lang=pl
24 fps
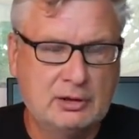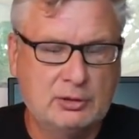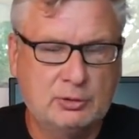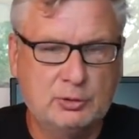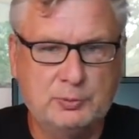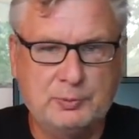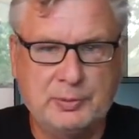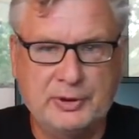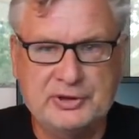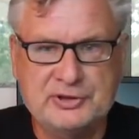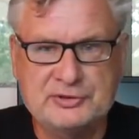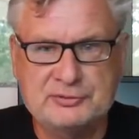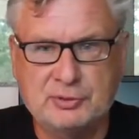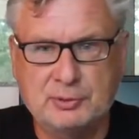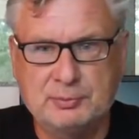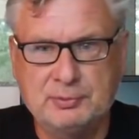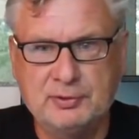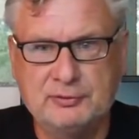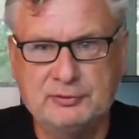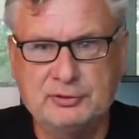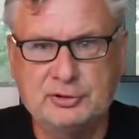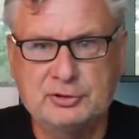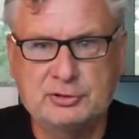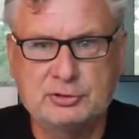u Państwa
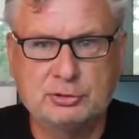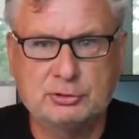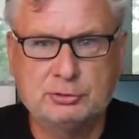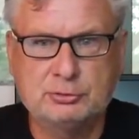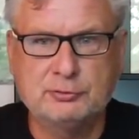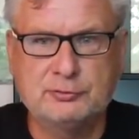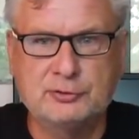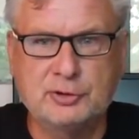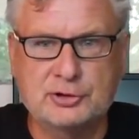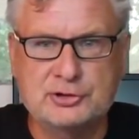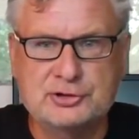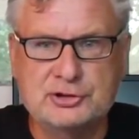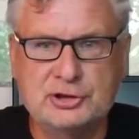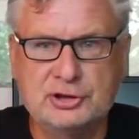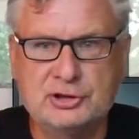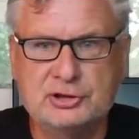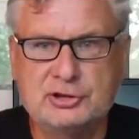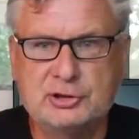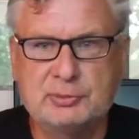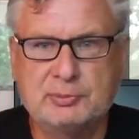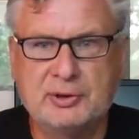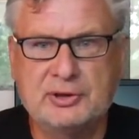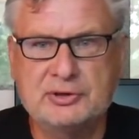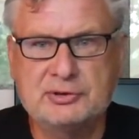pewnie środków nocy,
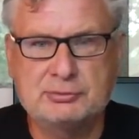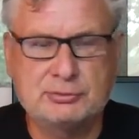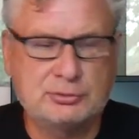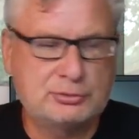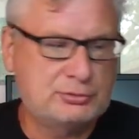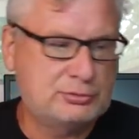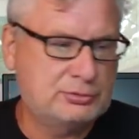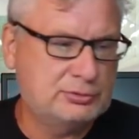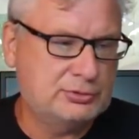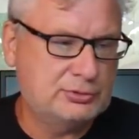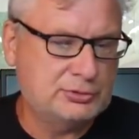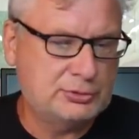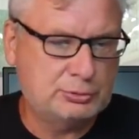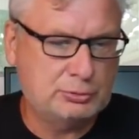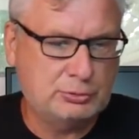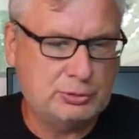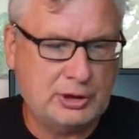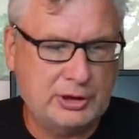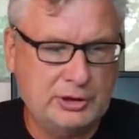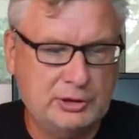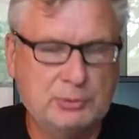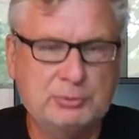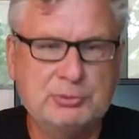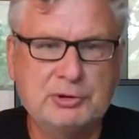jeśli Państwo
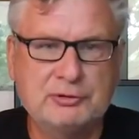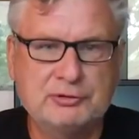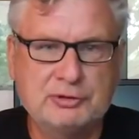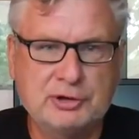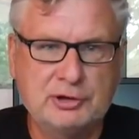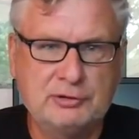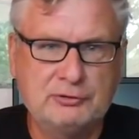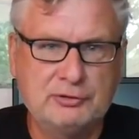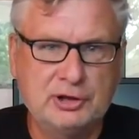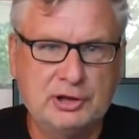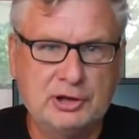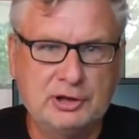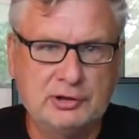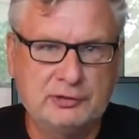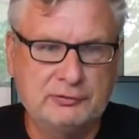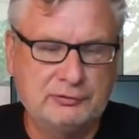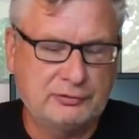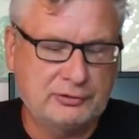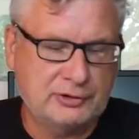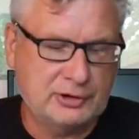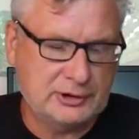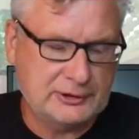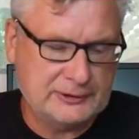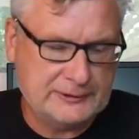słuchają mnie w tej chwili
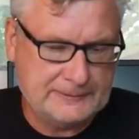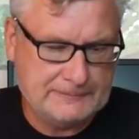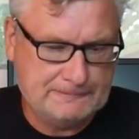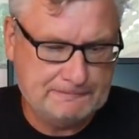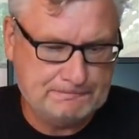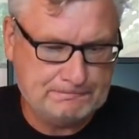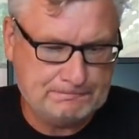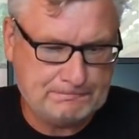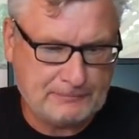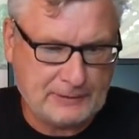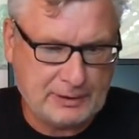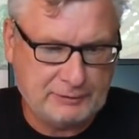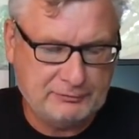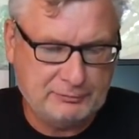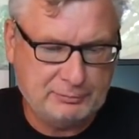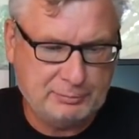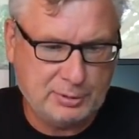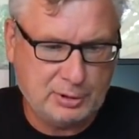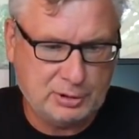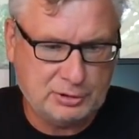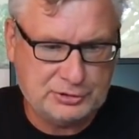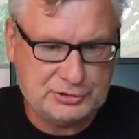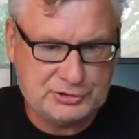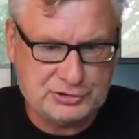w, e, w
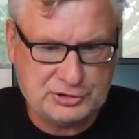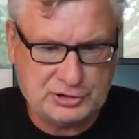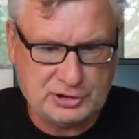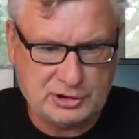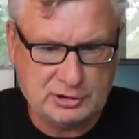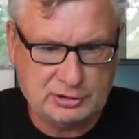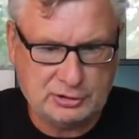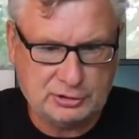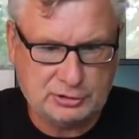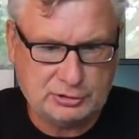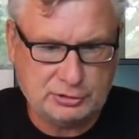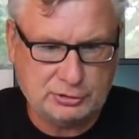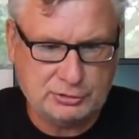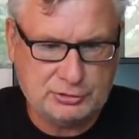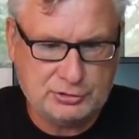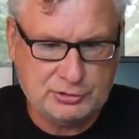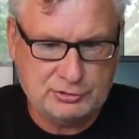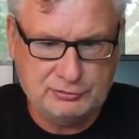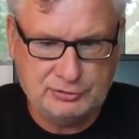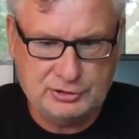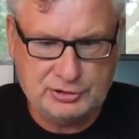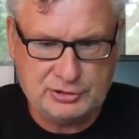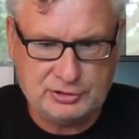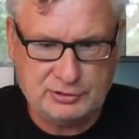Polsce, no to
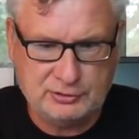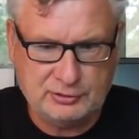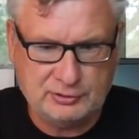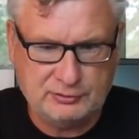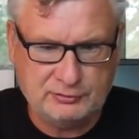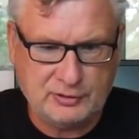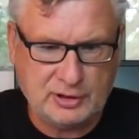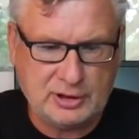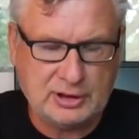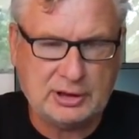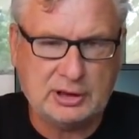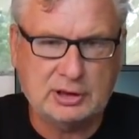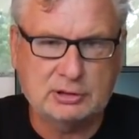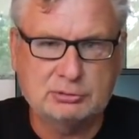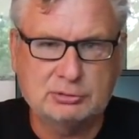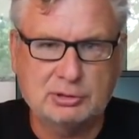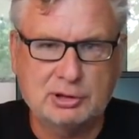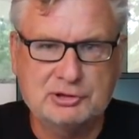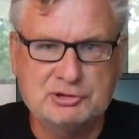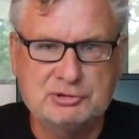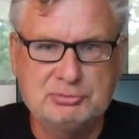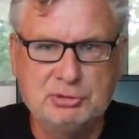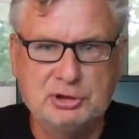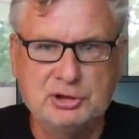oczywiście walka,
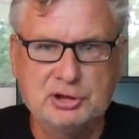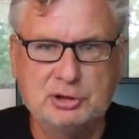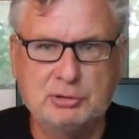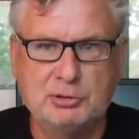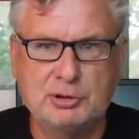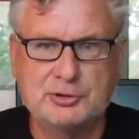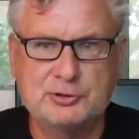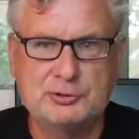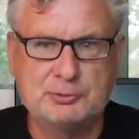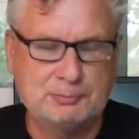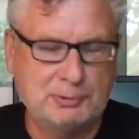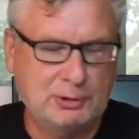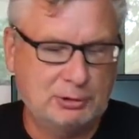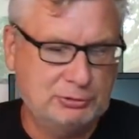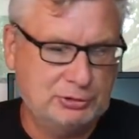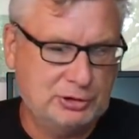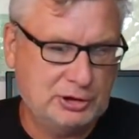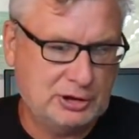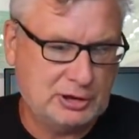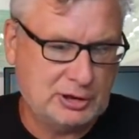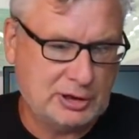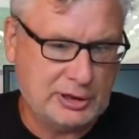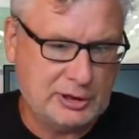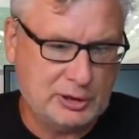która zmieniła
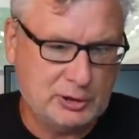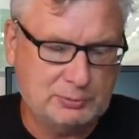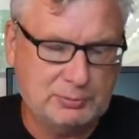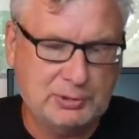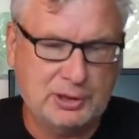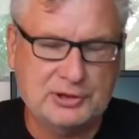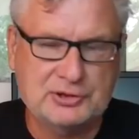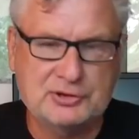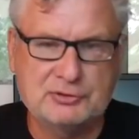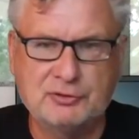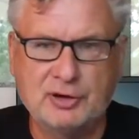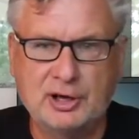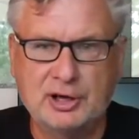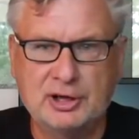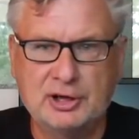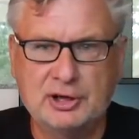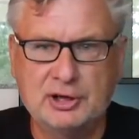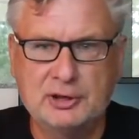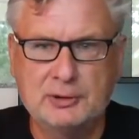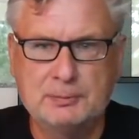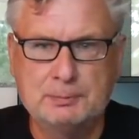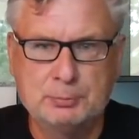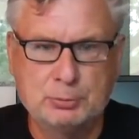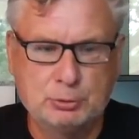zupełnie krajobraz
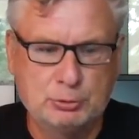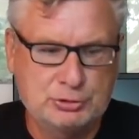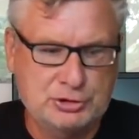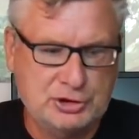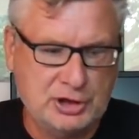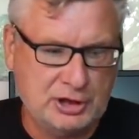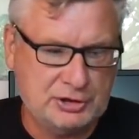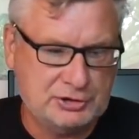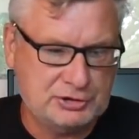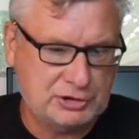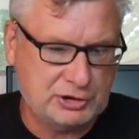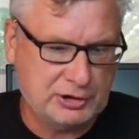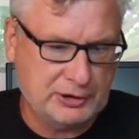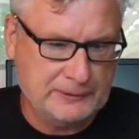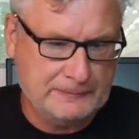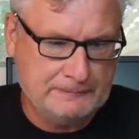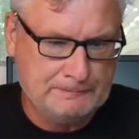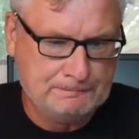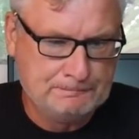wagi półciężkiej